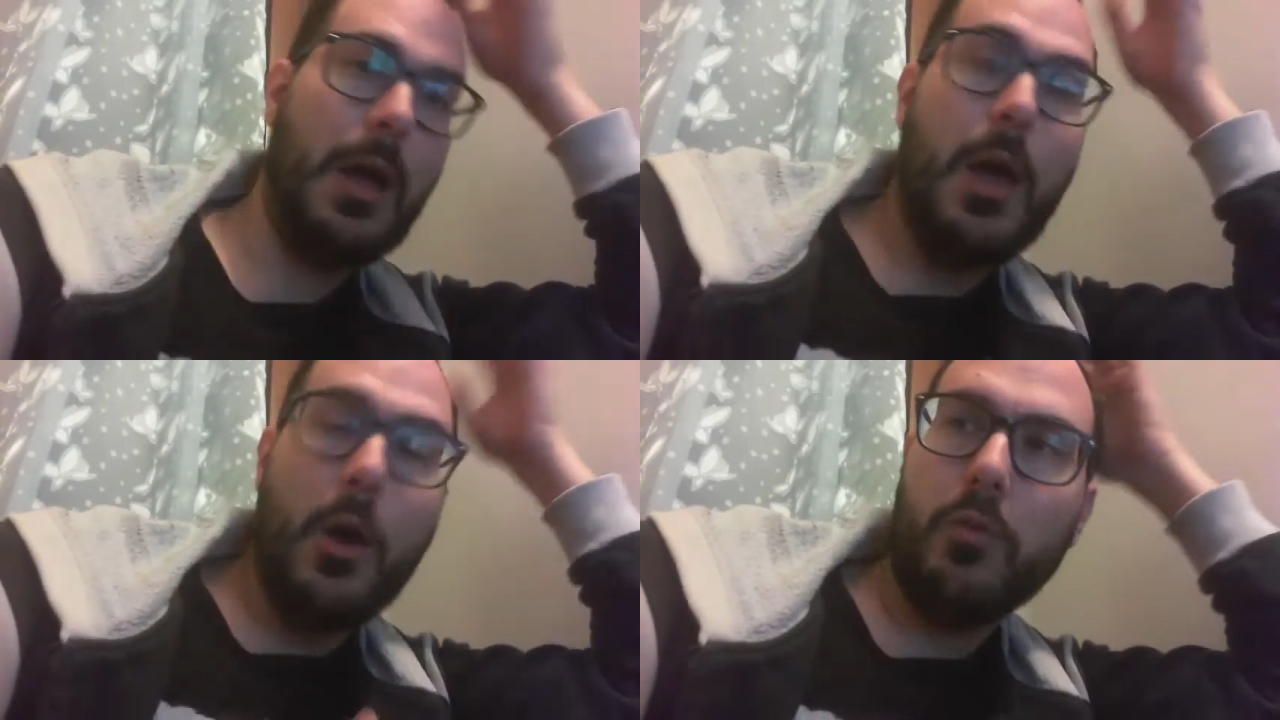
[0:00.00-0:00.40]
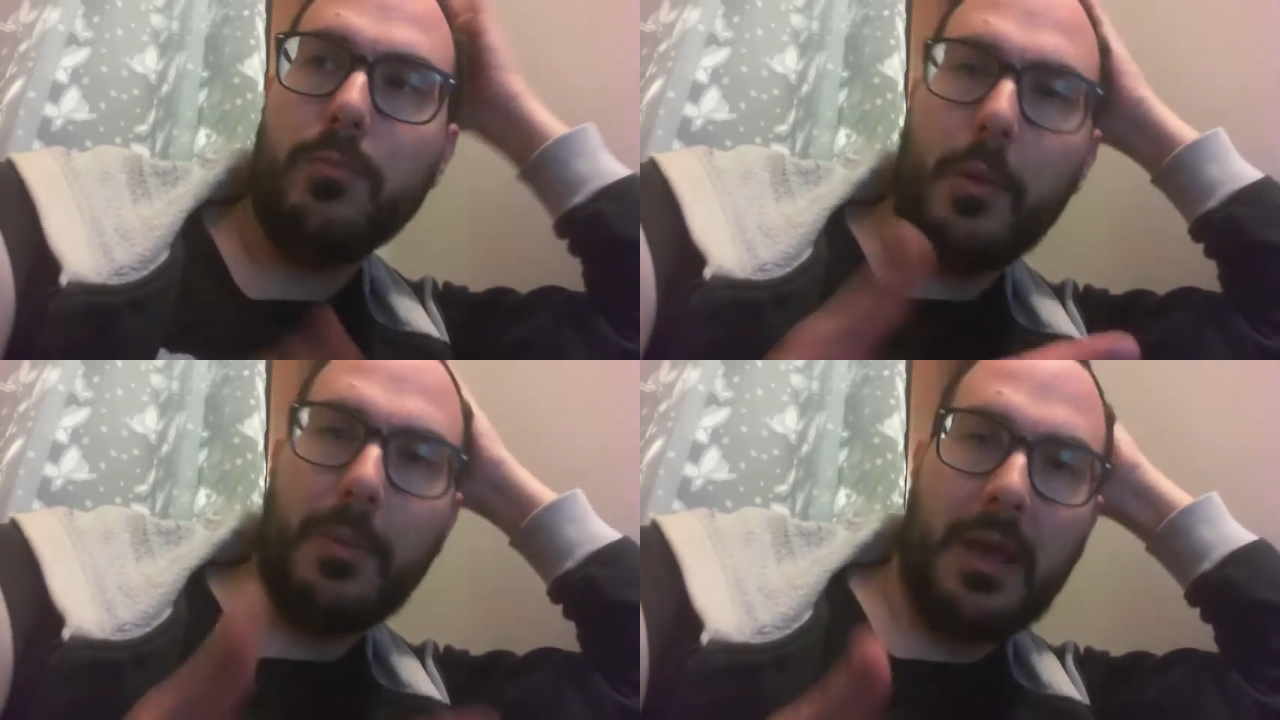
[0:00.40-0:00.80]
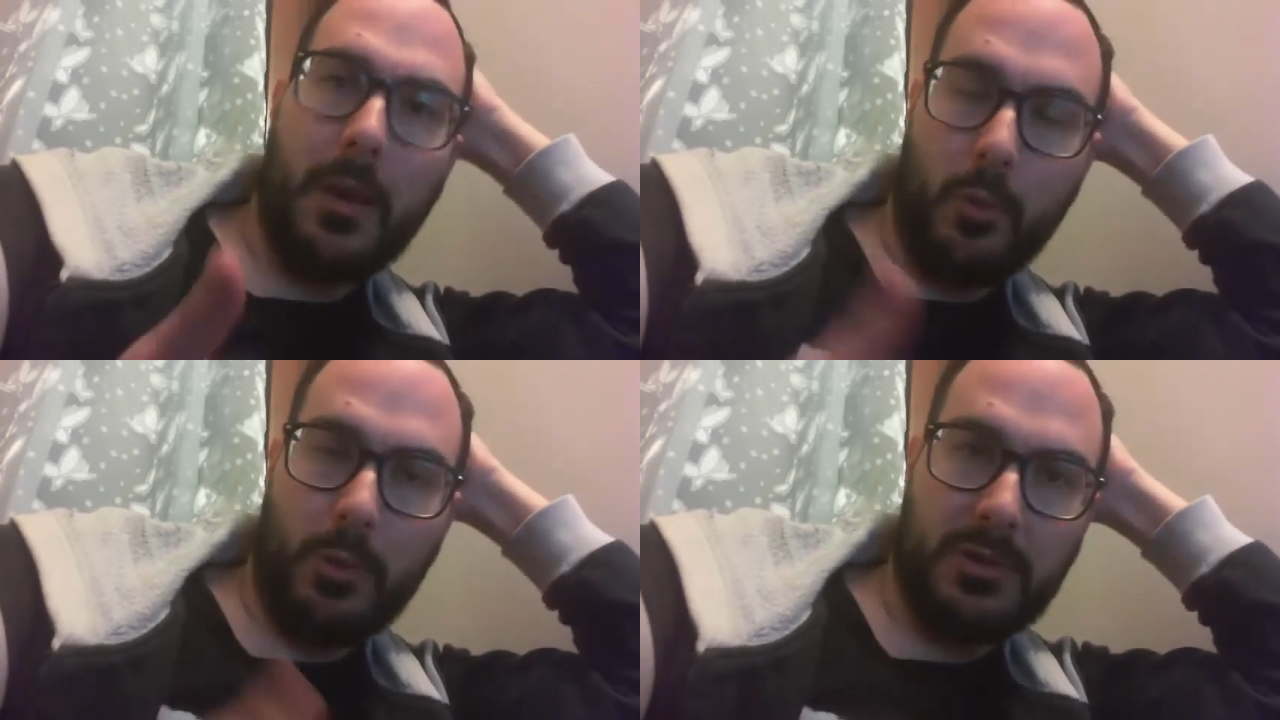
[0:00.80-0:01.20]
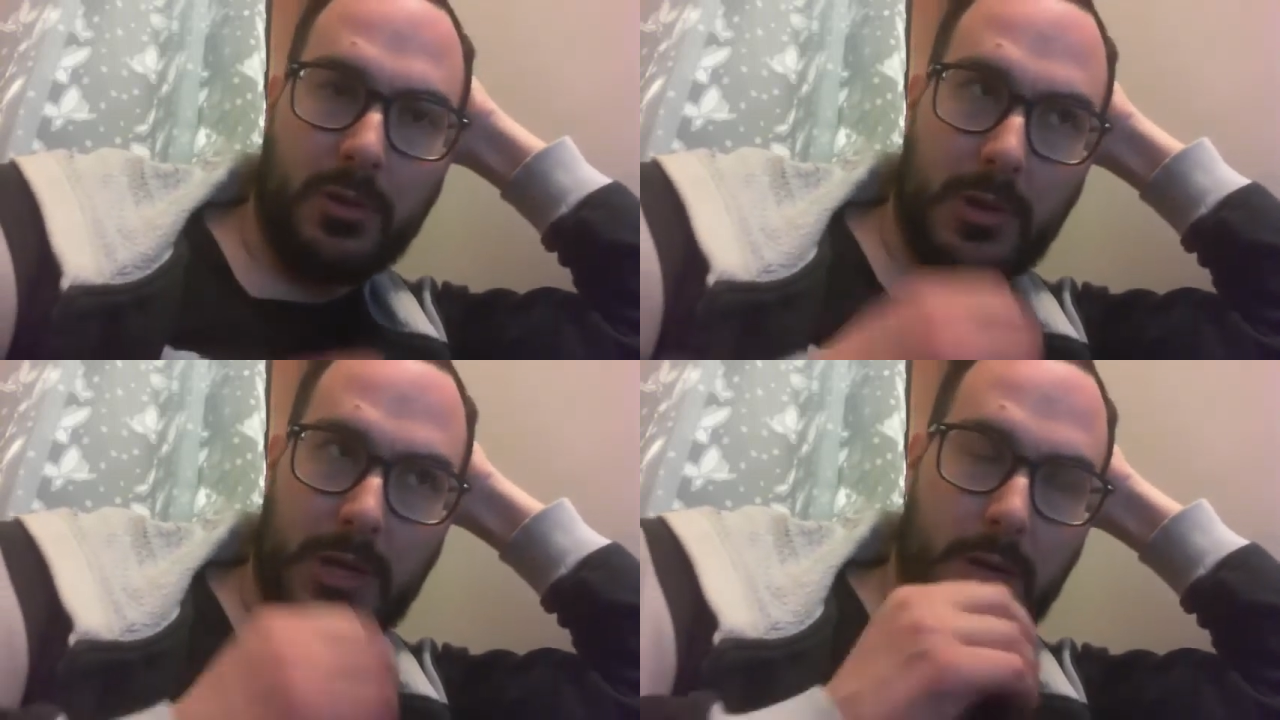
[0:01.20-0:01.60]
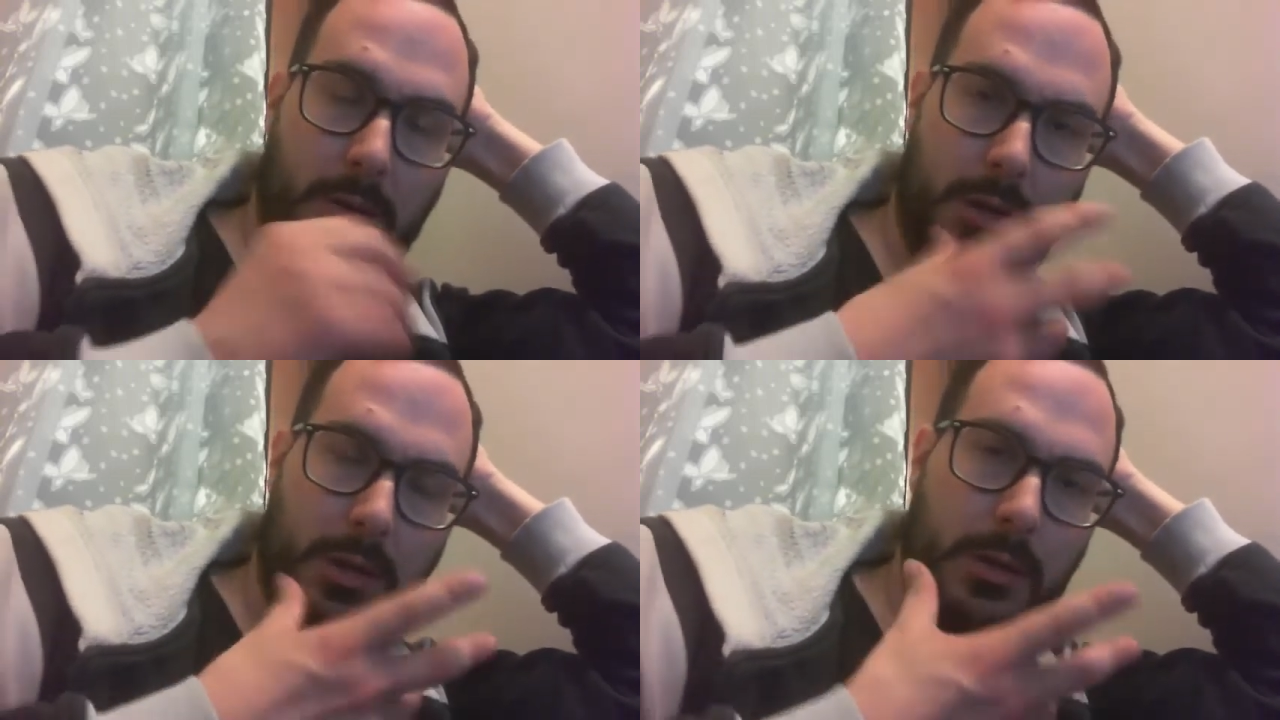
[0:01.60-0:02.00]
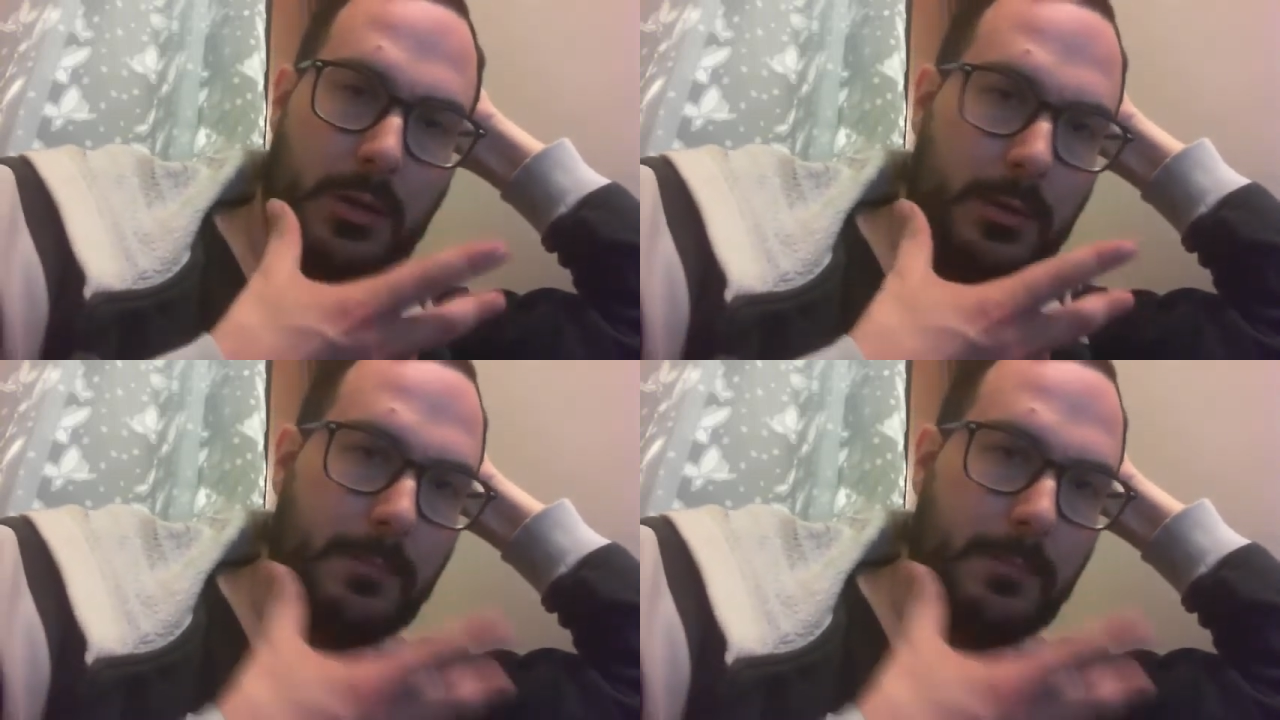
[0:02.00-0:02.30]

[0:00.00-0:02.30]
un po' perché comunque so che eh,